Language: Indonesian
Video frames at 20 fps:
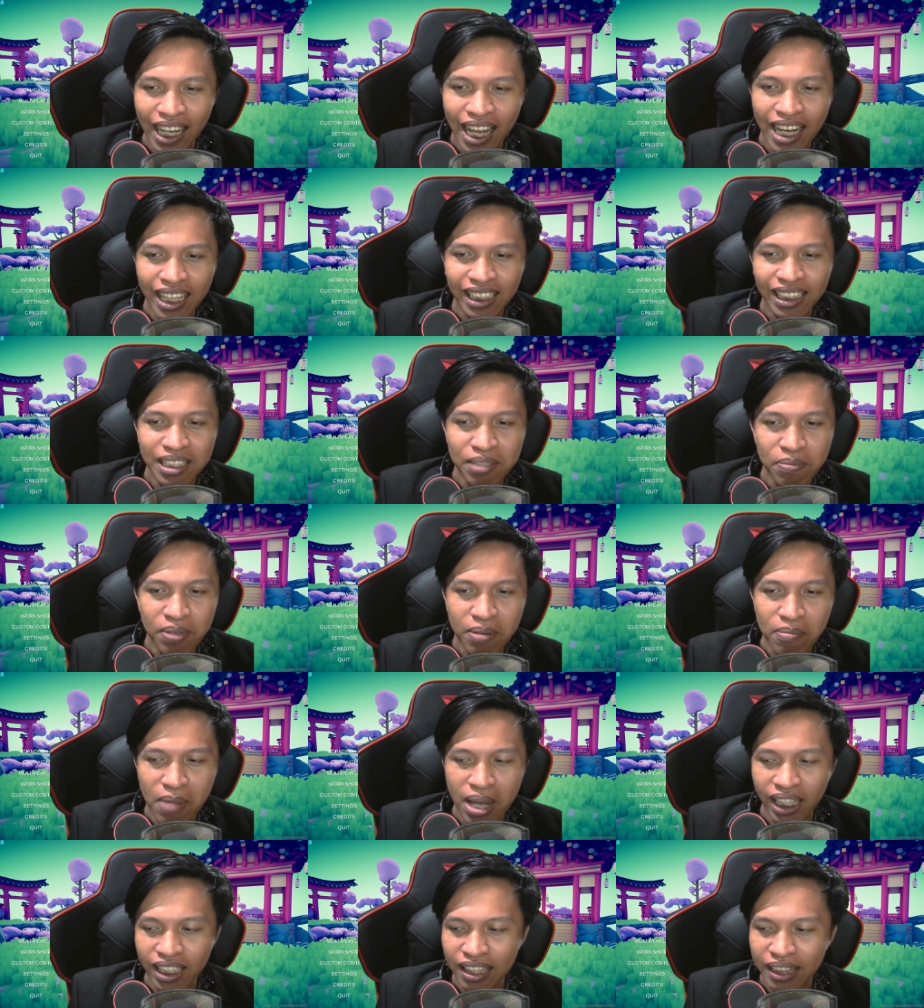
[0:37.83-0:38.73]
lagi
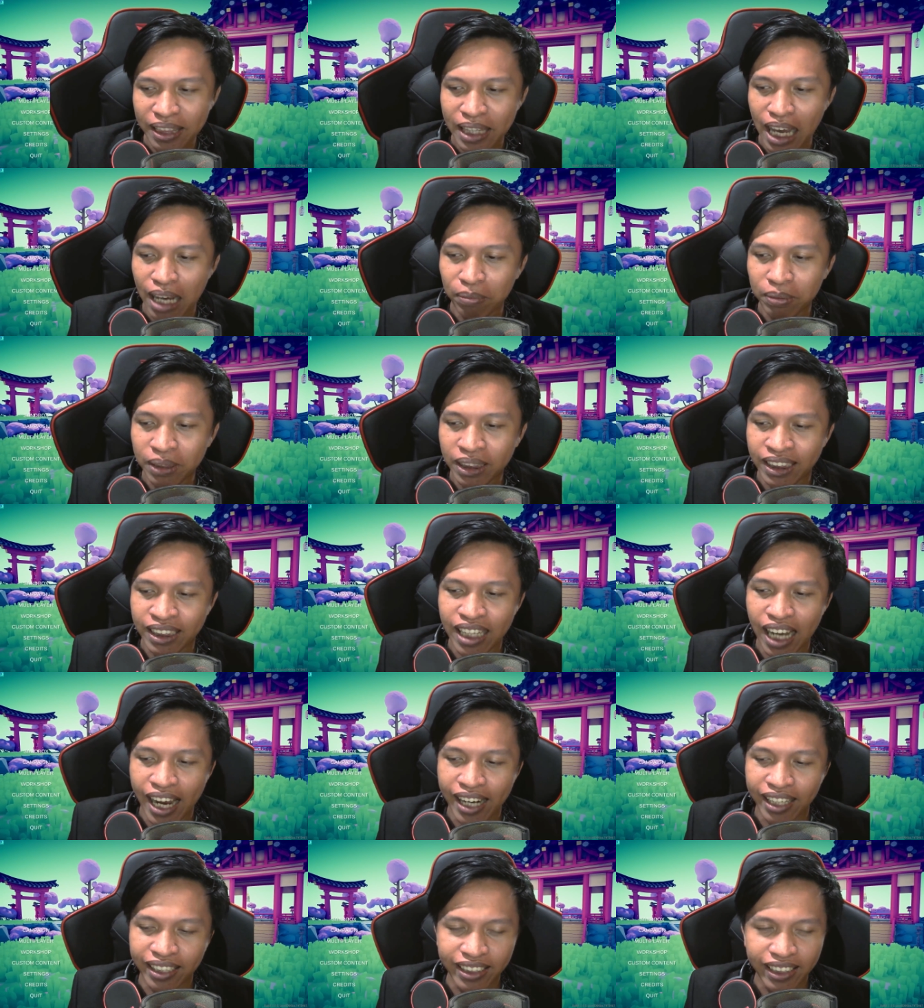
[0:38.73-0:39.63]
bermain taps
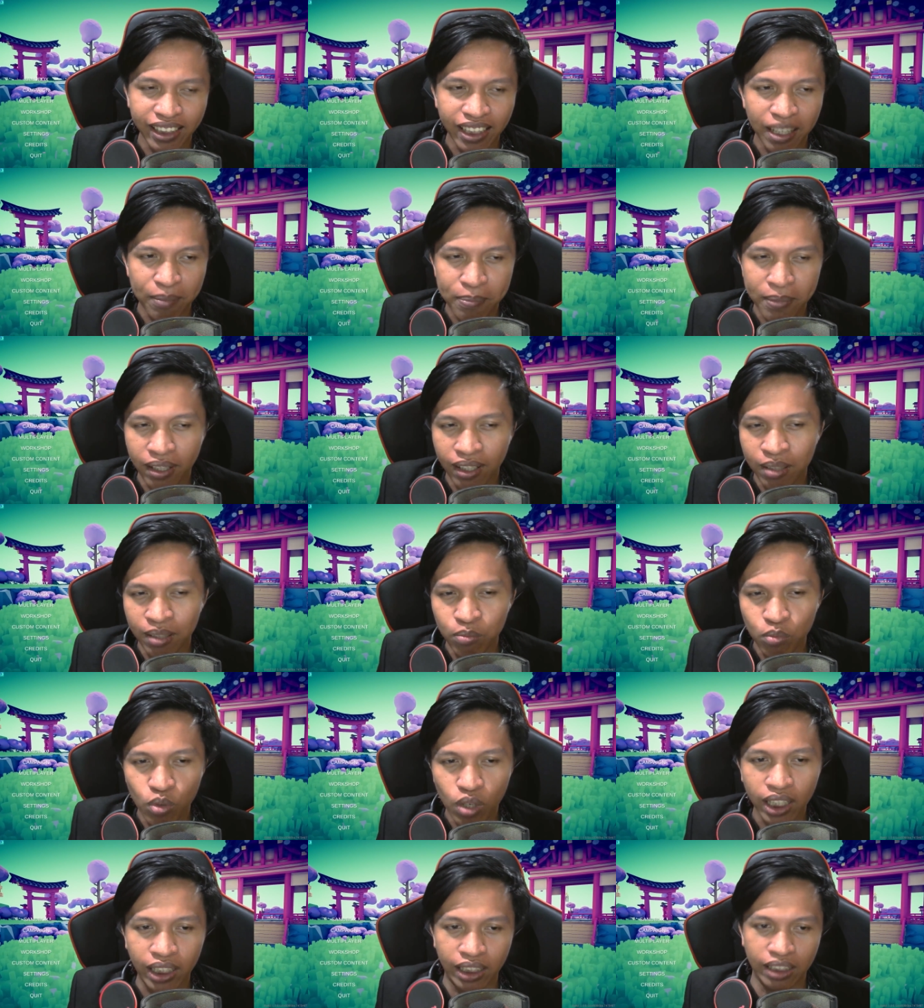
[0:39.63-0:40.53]
Dan kita
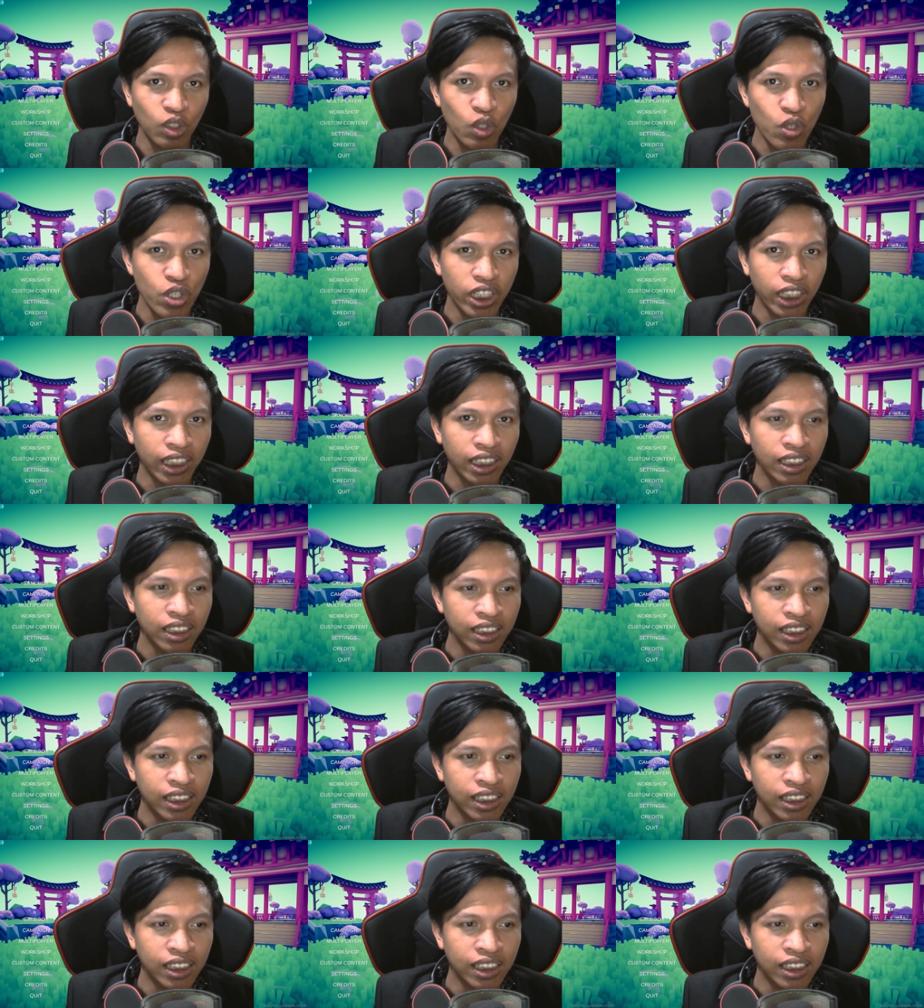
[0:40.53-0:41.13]
bakalan buat unit